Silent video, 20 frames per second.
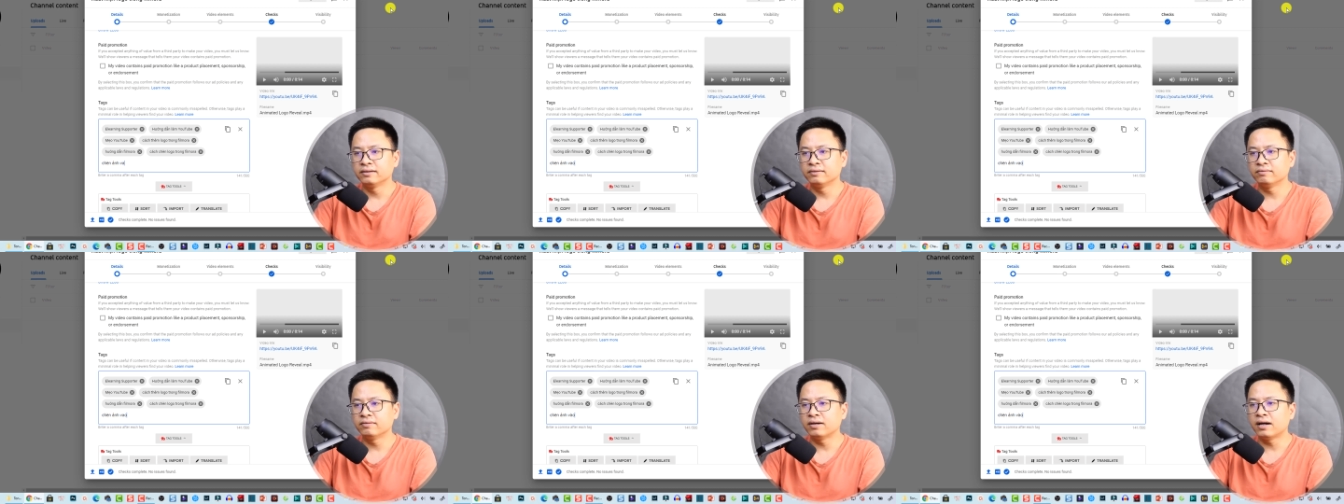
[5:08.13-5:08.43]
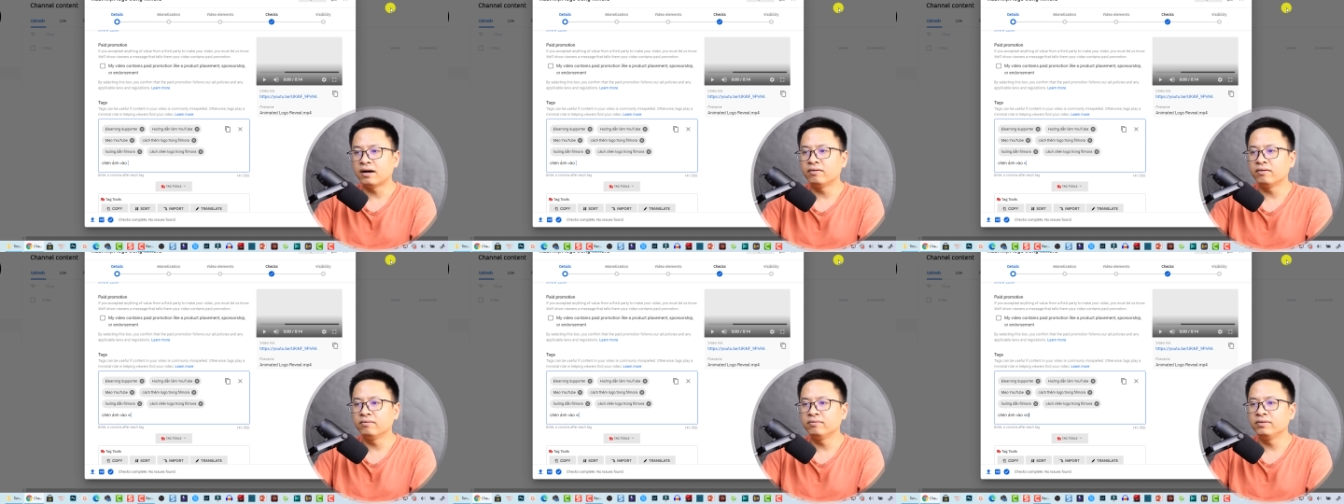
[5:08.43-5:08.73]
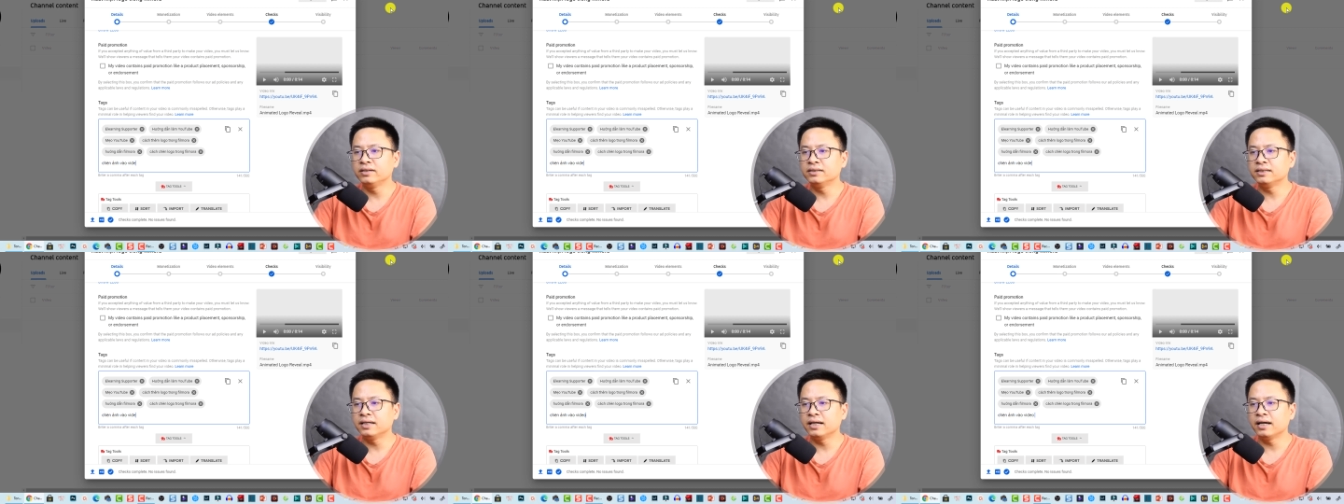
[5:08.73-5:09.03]
vào
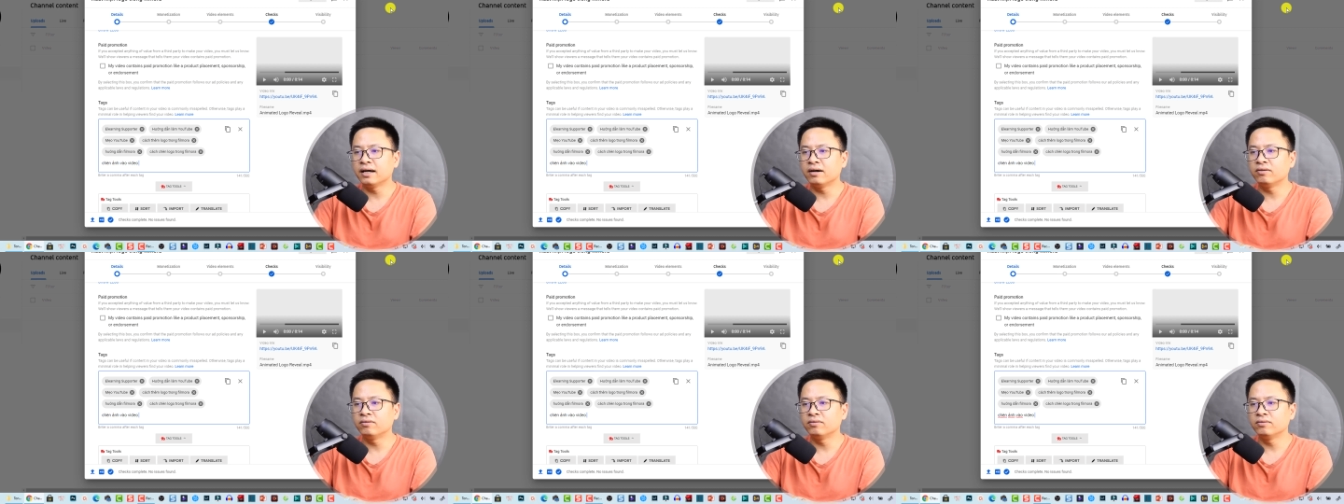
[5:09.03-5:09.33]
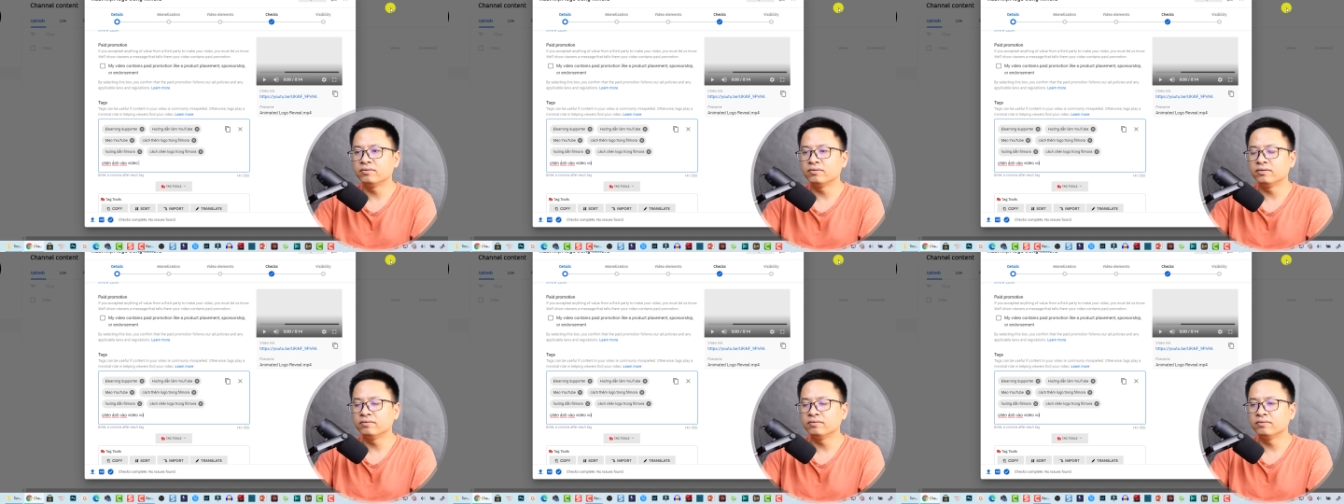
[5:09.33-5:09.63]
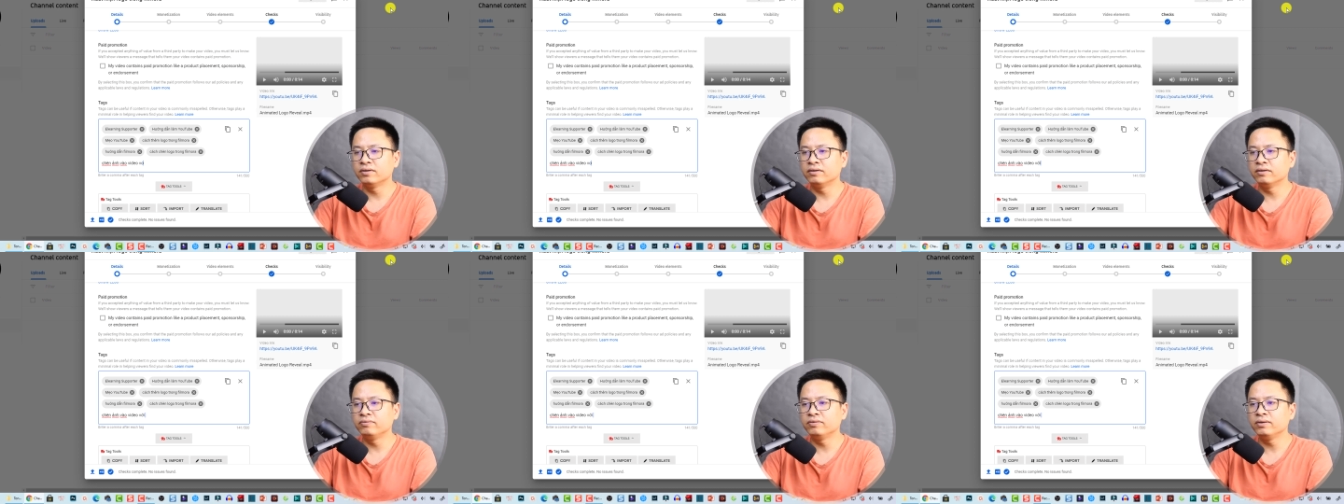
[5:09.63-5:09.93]
video
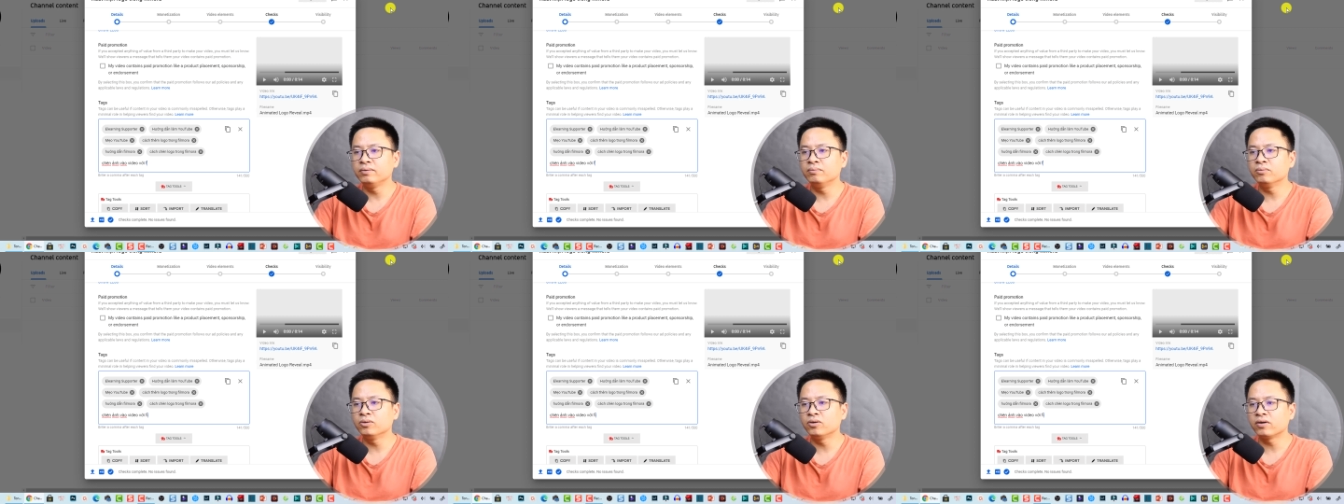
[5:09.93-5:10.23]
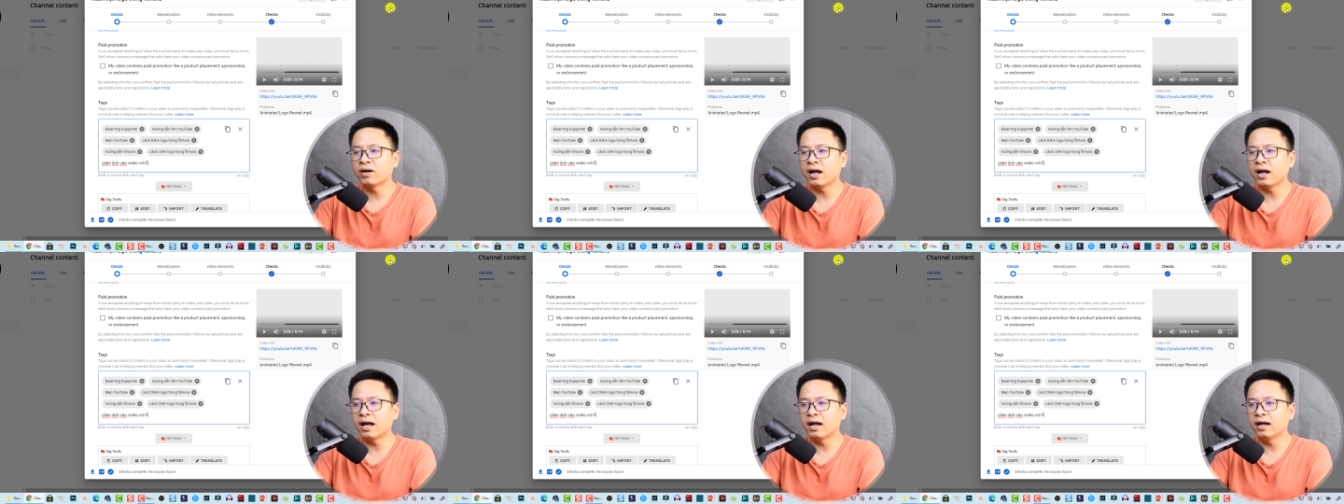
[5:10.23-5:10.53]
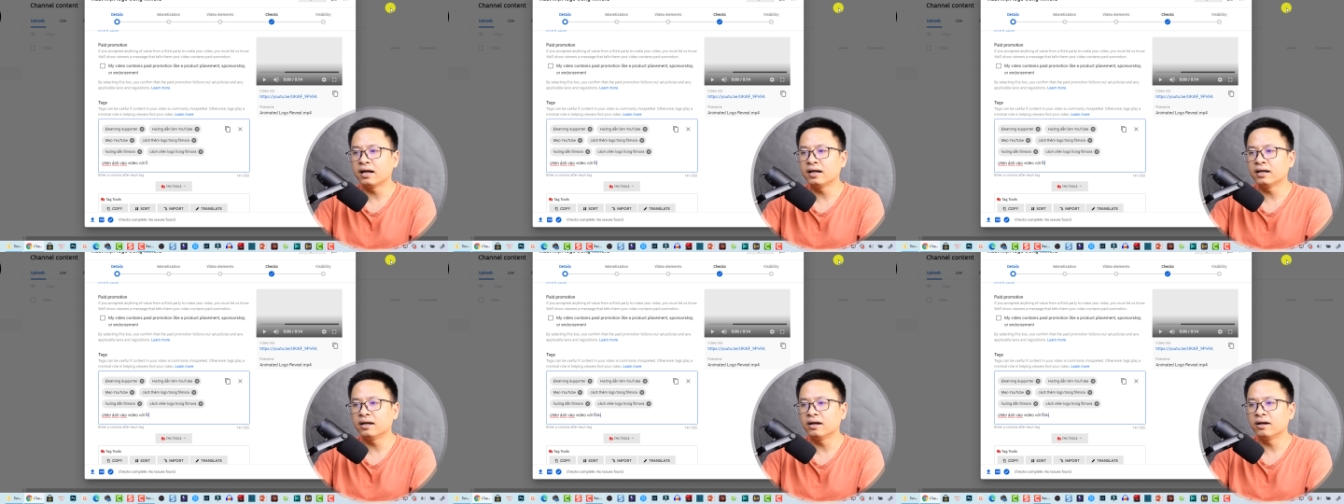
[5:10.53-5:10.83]
với Filmora
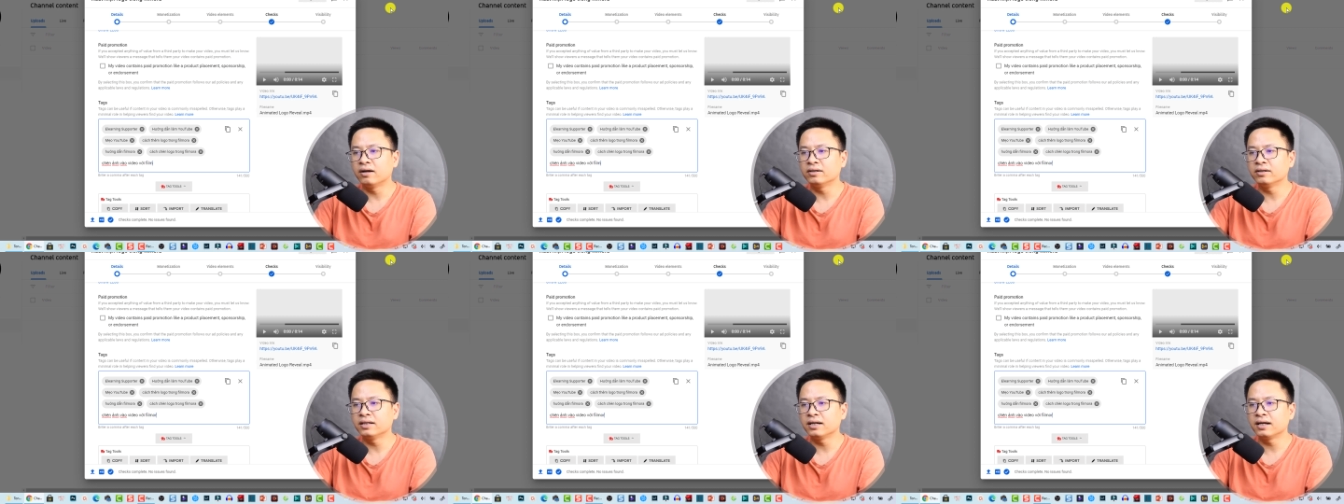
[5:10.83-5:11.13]
đó.